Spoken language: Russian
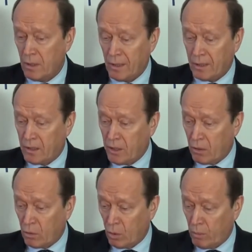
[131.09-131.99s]
Это те,
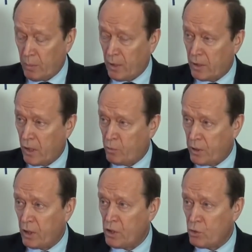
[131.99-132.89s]
кто попадает в
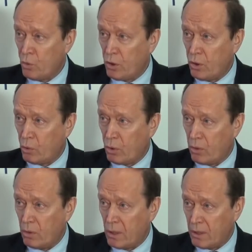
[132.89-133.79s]
приграничную
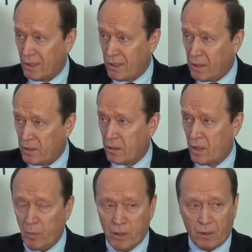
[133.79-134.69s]
территорию. Это 30
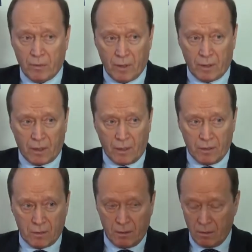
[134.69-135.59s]
километров от
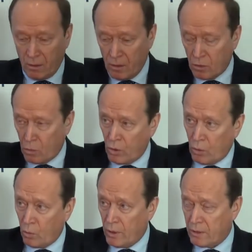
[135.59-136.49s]
границ с той и
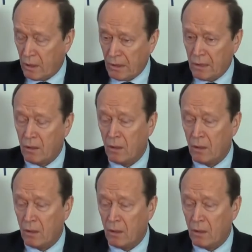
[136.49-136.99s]
другой стороны.